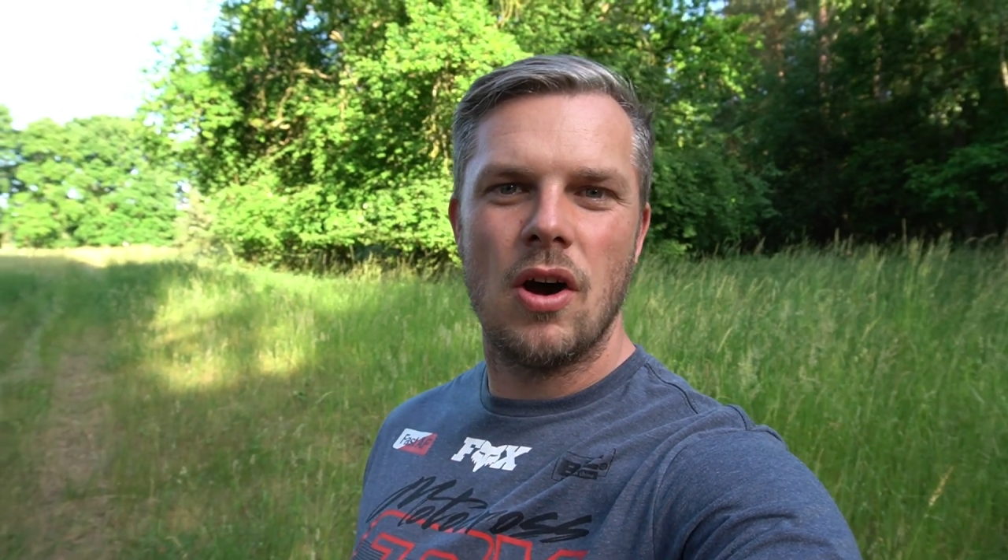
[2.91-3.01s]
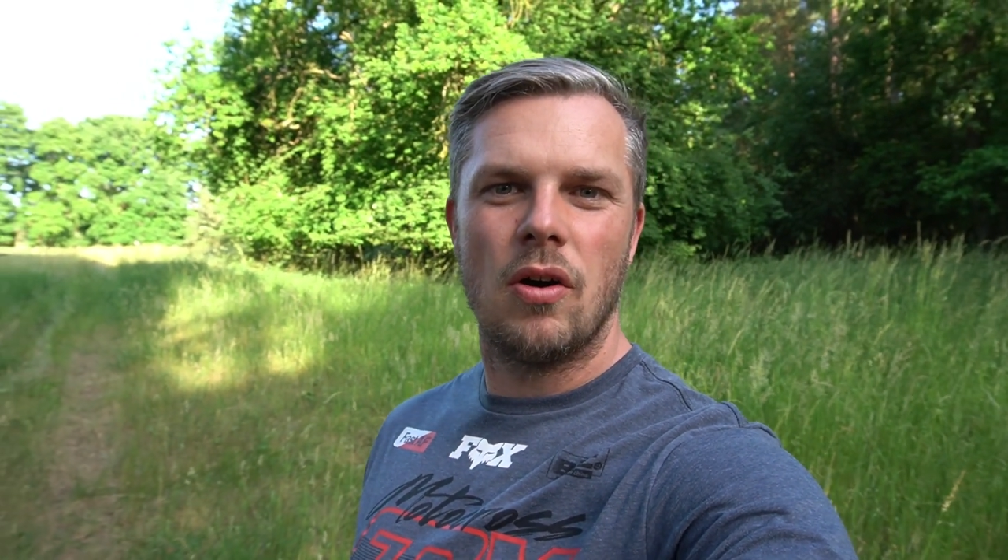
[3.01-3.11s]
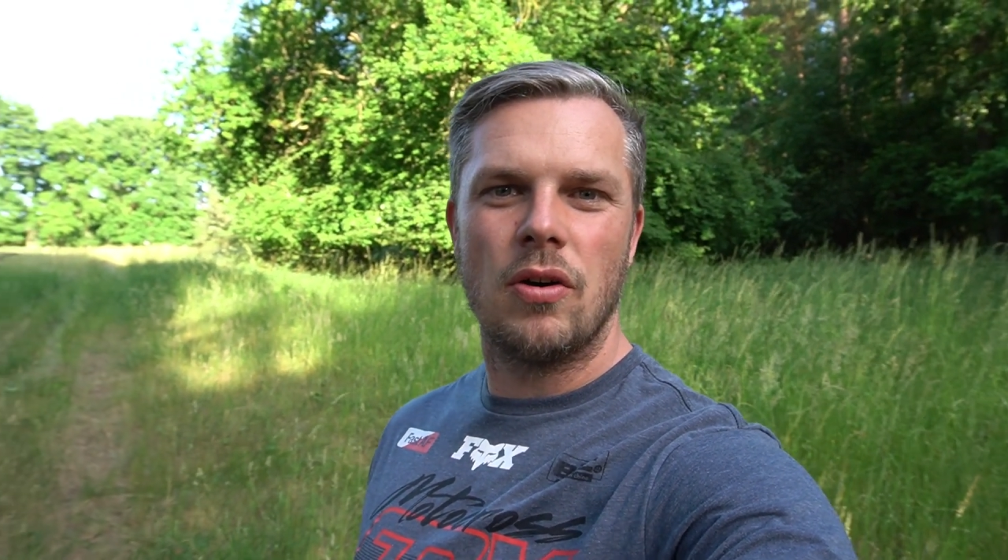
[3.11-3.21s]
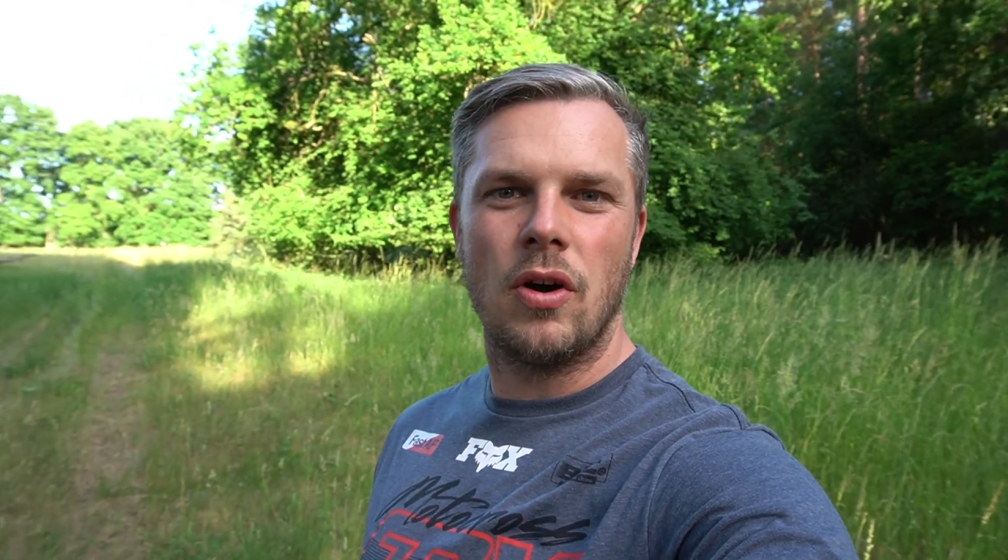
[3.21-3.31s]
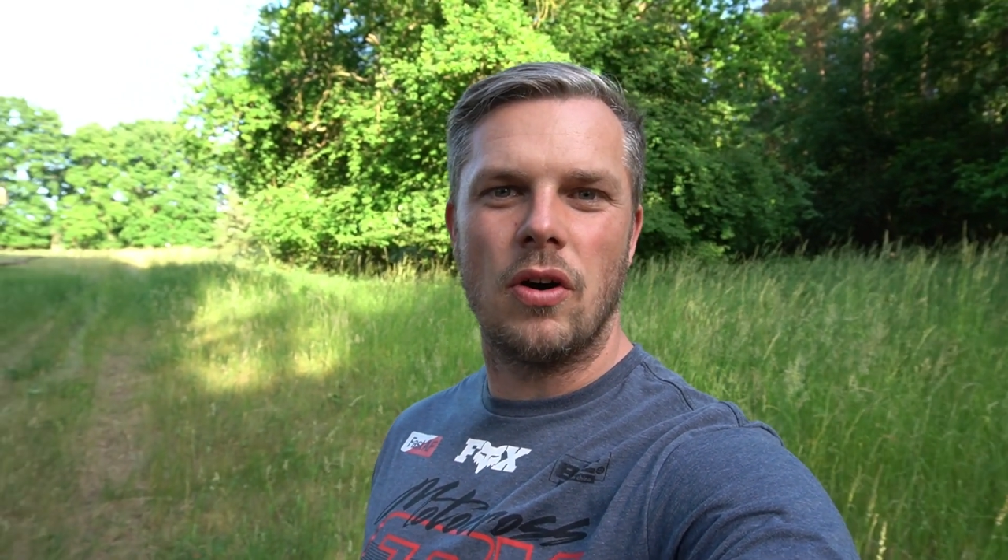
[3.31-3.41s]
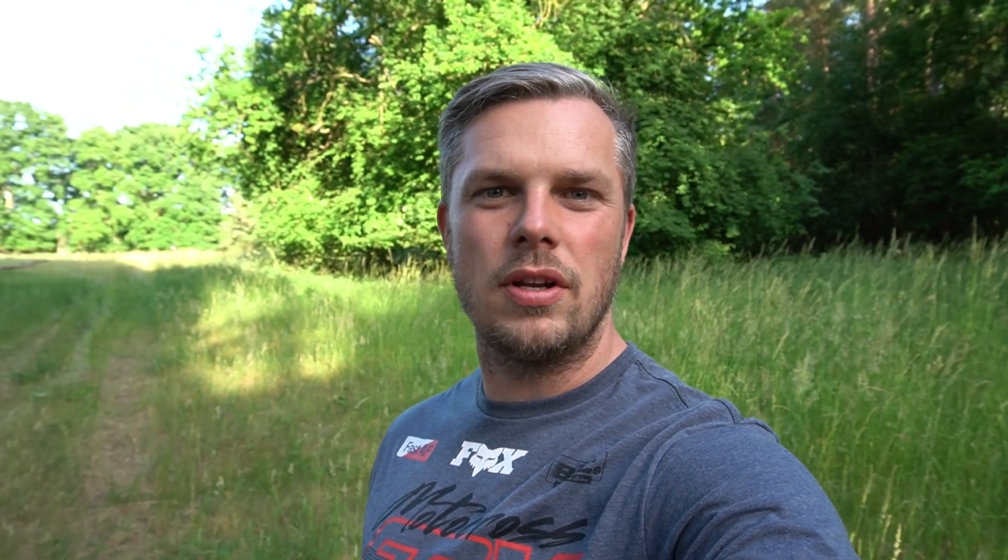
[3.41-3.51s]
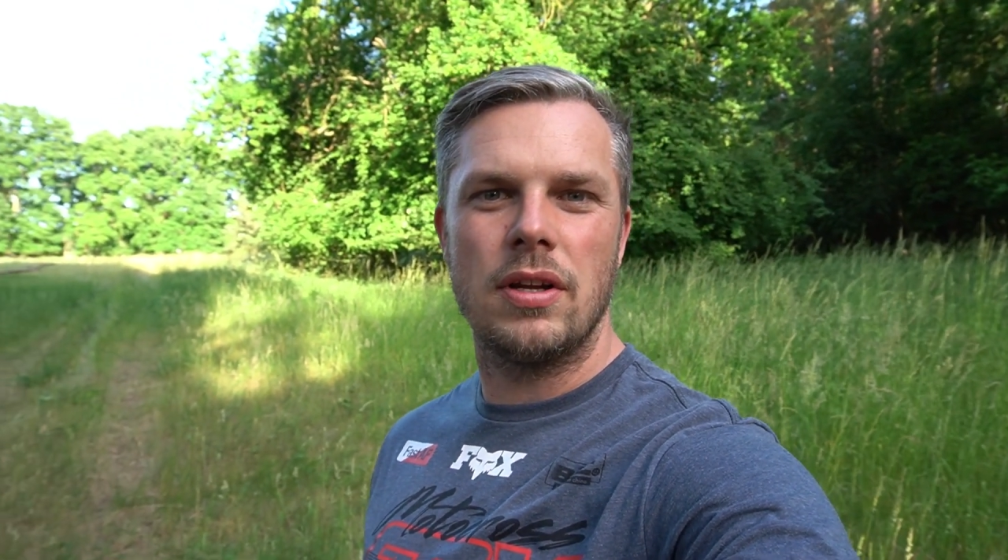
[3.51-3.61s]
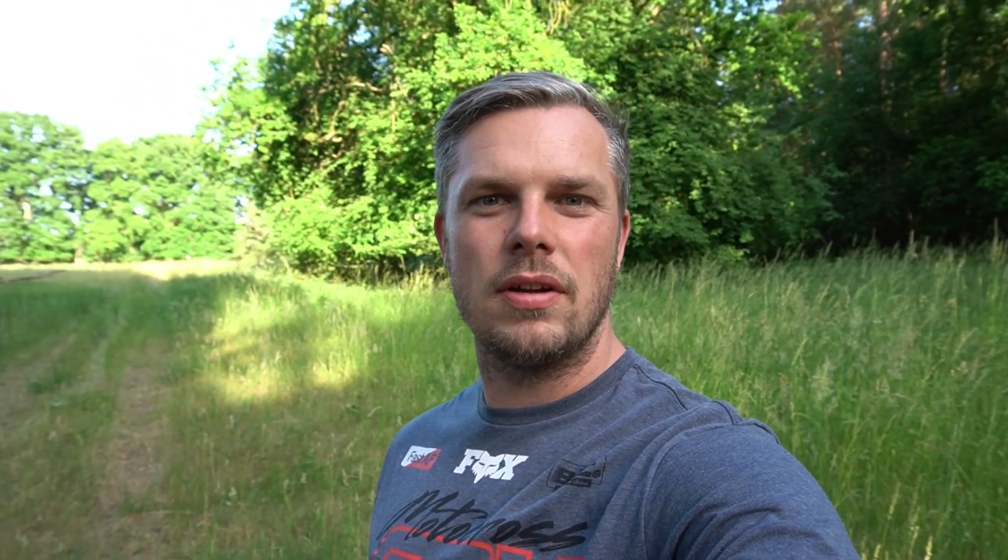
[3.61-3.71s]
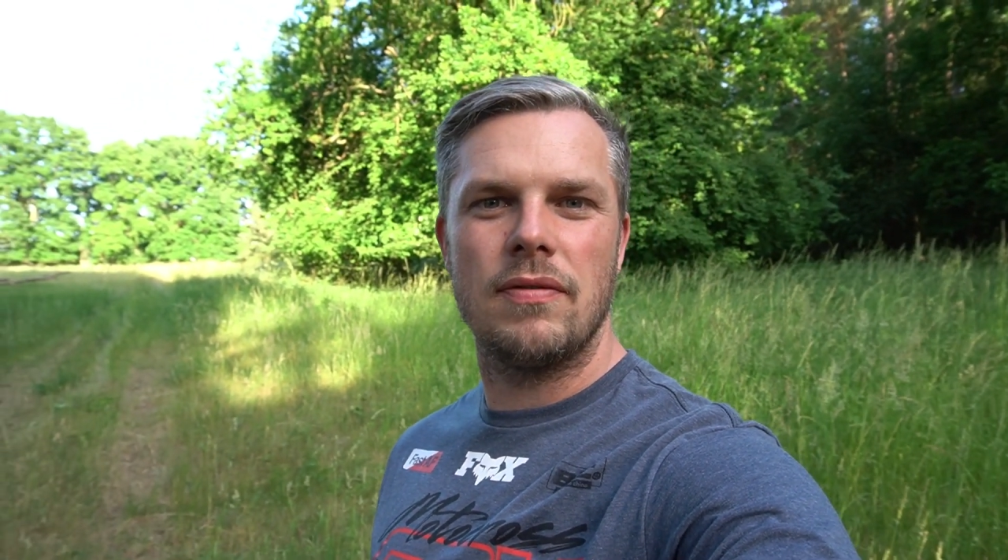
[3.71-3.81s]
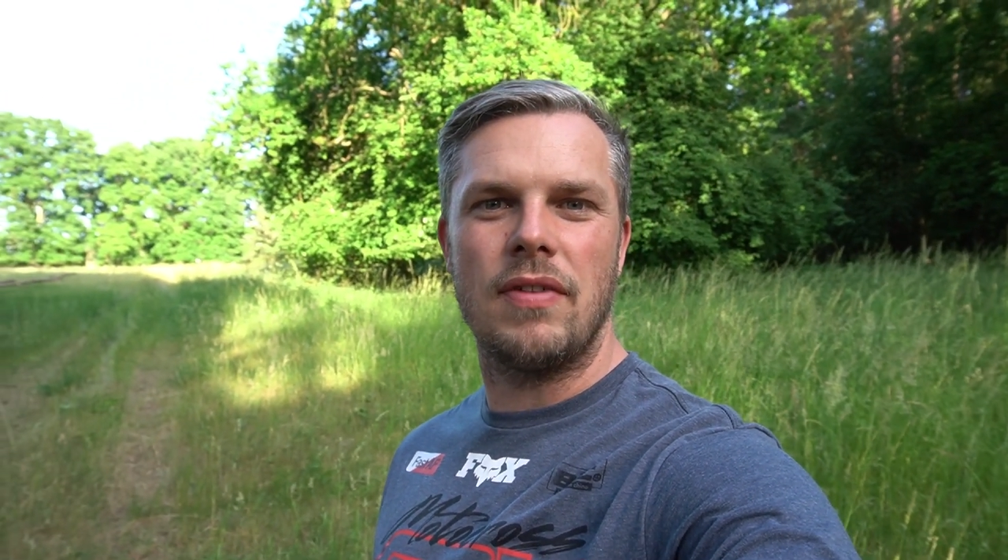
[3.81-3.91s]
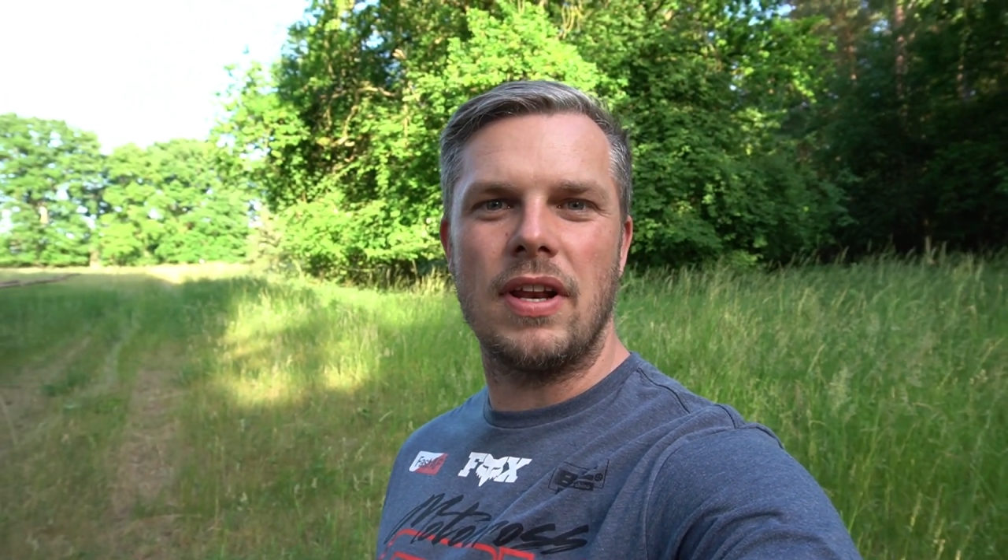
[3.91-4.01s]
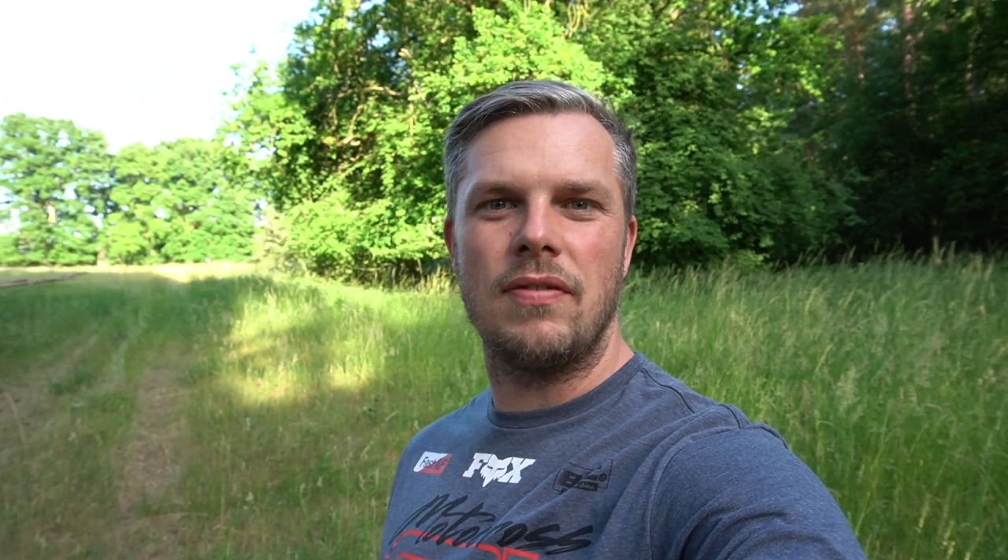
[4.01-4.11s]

und heute werde